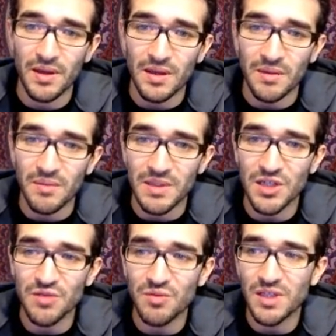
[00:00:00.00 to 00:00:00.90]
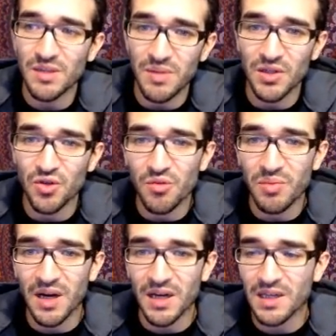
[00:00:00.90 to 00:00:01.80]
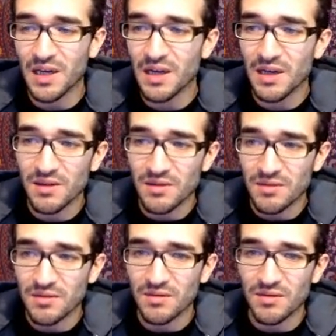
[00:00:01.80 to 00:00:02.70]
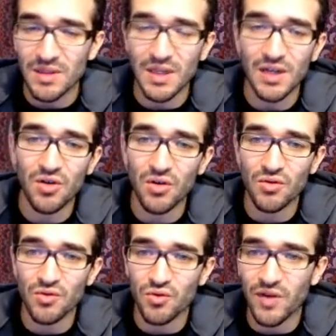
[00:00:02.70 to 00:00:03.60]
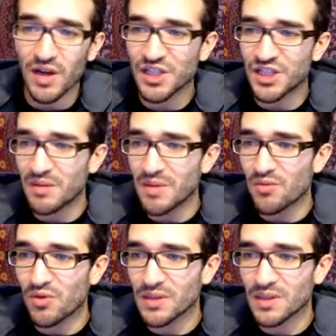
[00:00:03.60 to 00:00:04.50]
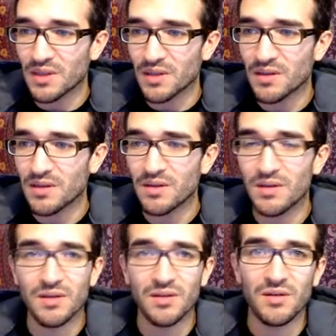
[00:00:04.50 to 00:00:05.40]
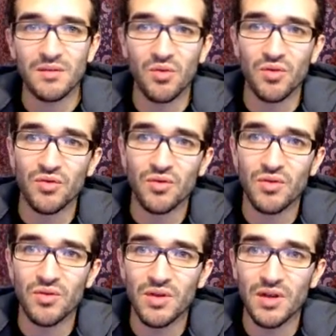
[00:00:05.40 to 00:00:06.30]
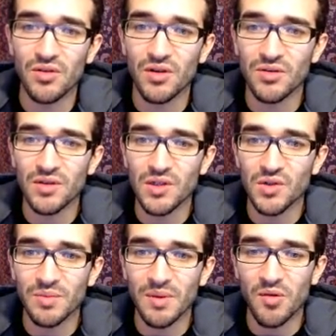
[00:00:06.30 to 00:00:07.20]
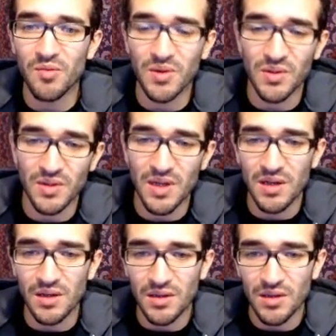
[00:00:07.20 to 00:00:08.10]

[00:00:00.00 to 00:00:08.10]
Mais si je multiplie 2 par un quart, tu es d'accord qu'on trouvera jamais moins 5. Bon, donc euh, les coordonnées ne sont pas proportionnelles.